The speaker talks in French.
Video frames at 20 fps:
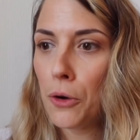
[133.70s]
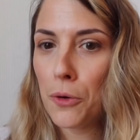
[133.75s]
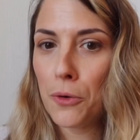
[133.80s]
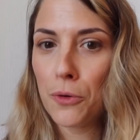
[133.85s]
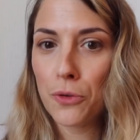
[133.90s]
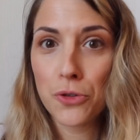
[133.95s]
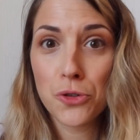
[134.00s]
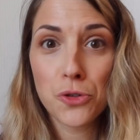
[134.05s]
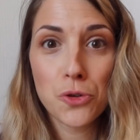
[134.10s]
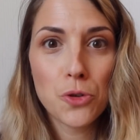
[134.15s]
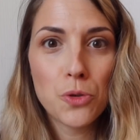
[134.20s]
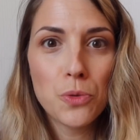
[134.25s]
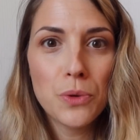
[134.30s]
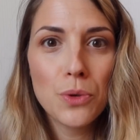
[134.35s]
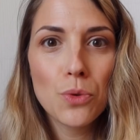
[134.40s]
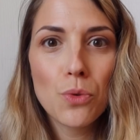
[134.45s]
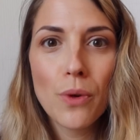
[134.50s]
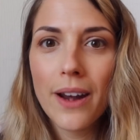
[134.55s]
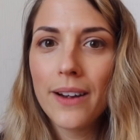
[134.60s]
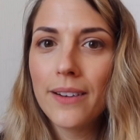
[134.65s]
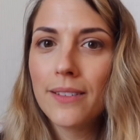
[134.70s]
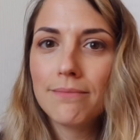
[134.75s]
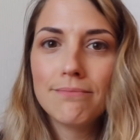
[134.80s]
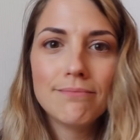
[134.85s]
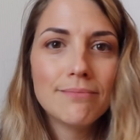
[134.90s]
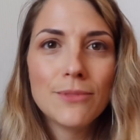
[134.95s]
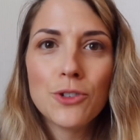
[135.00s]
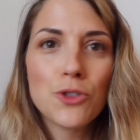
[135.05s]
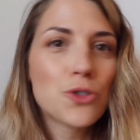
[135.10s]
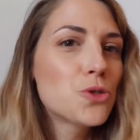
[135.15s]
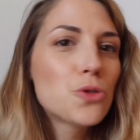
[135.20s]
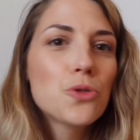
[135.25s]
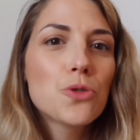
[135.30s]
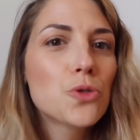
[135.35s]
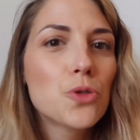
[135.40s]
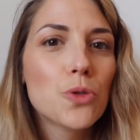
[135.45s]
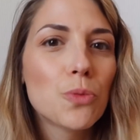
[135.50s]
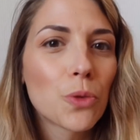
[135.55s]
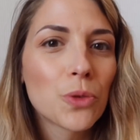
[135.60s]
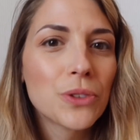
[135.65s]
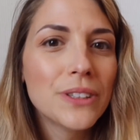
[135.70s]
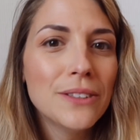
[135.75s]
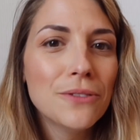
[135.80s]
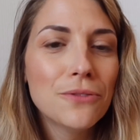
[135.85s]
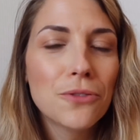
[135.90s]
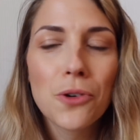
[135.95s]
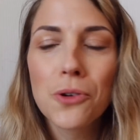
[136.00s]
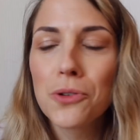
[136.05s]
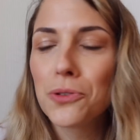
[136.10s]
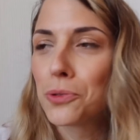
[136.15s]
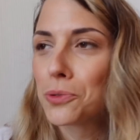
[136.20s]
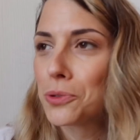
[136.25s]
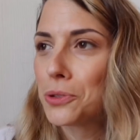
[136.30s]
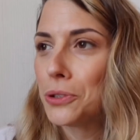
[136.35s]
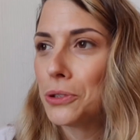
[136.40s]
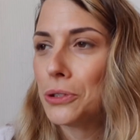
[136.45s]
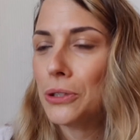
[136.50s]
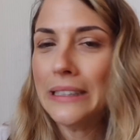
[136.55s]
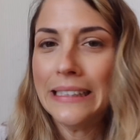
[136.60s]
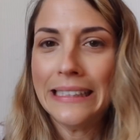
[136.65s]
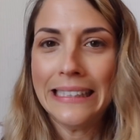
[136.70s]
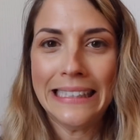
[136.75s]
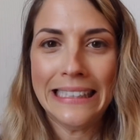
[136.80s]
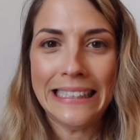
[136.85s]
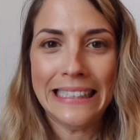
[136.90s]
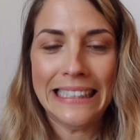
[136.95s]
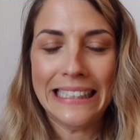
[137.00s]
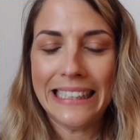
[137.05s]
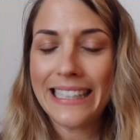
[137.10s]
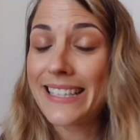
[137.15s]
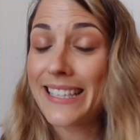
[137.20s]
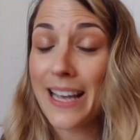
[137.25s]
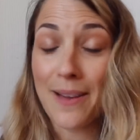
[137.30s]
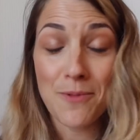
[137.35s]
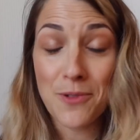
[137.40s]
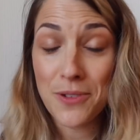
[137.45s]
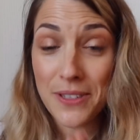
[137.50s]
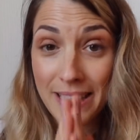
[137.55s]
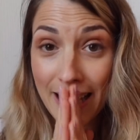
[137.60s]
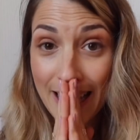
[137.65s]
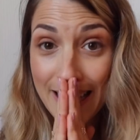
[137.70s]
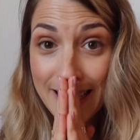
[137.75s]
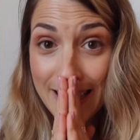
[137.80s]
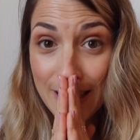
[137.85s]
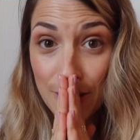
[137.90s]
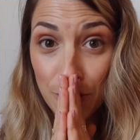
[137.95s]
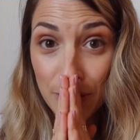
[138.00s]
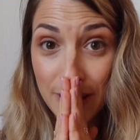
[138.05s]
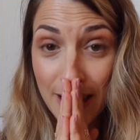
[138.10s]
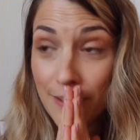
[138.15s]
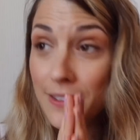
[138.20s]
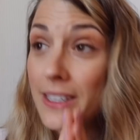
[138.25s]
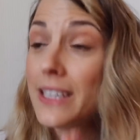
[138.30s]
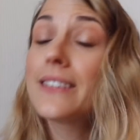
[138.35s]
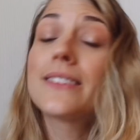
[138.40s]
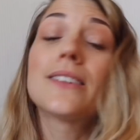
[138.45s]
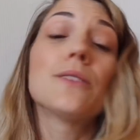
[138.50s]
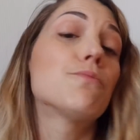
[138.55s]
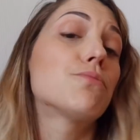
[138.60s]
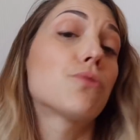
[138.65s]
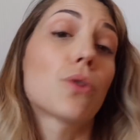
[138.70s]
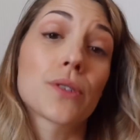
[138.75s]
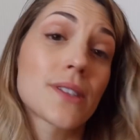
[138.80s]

celui où elle juge de mon niveau, donc euh, ça me stresse si vous saviez, et c'est pour